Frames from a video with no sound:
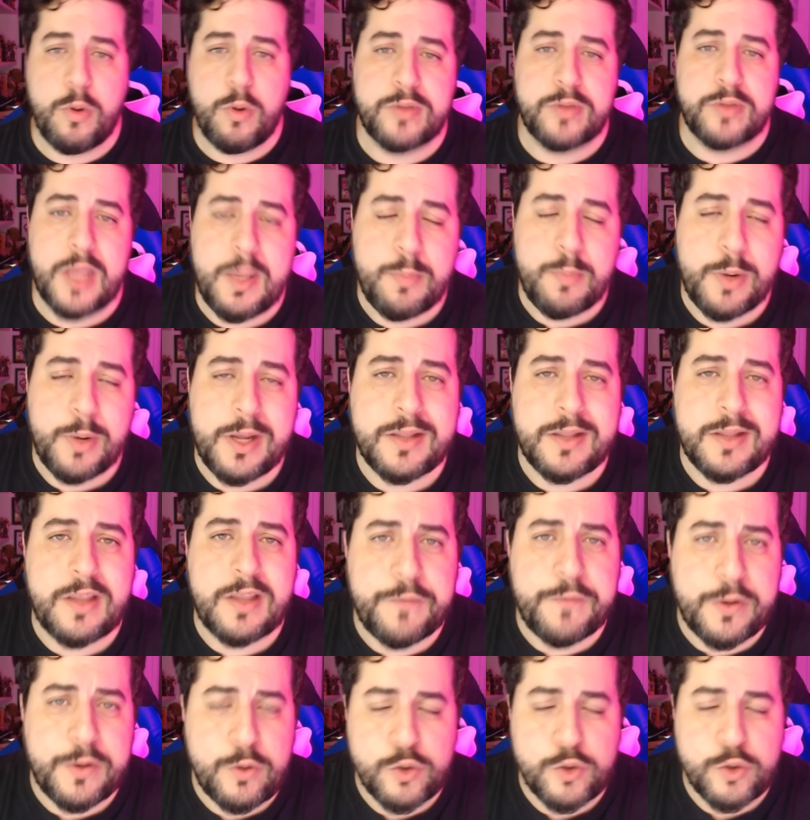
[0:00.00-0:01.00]
tempo. Ele até
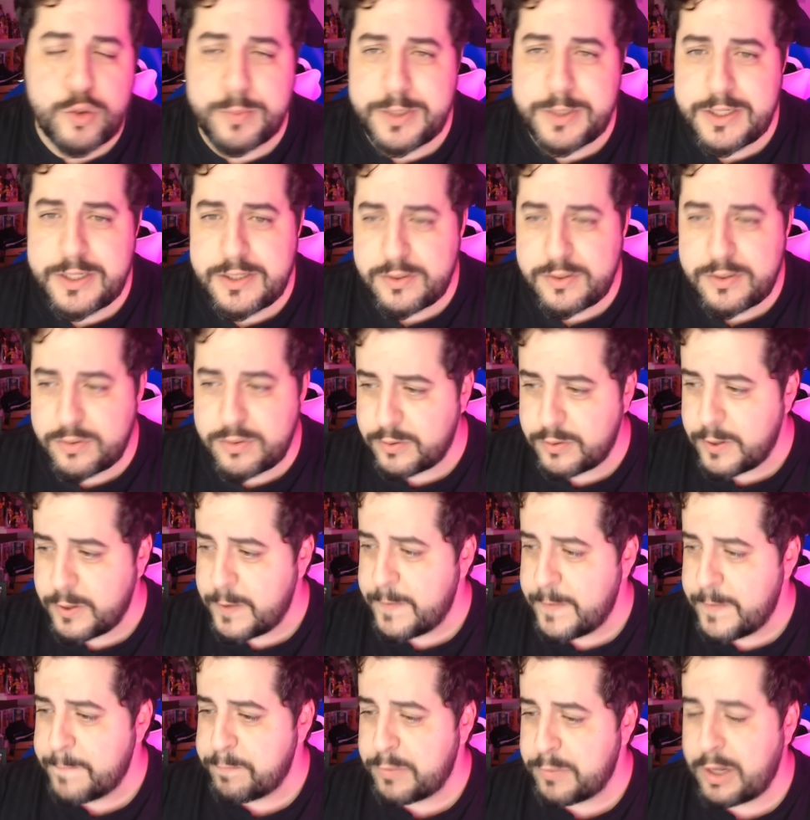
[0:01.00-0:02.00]
falou sobre isso
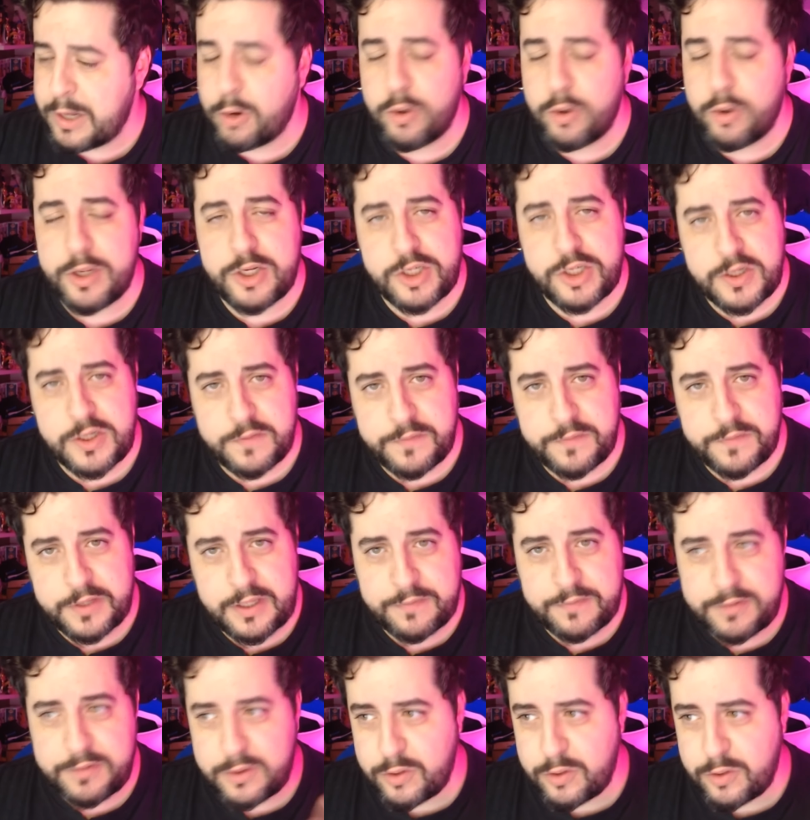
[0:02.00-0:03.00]
na coletiva
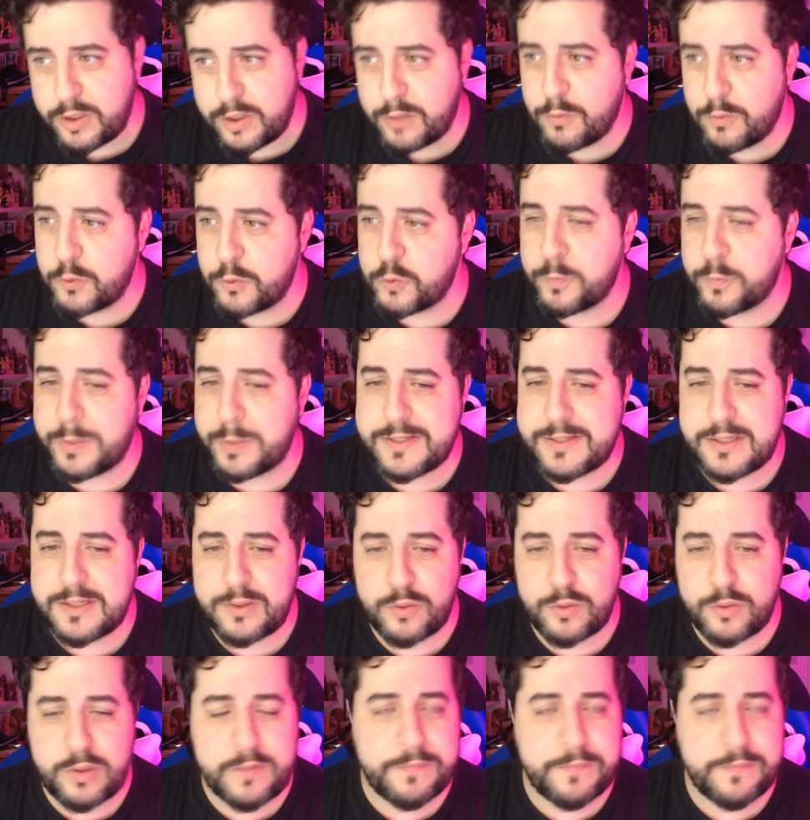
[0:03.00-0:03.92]
da vitória contra o Paysandu.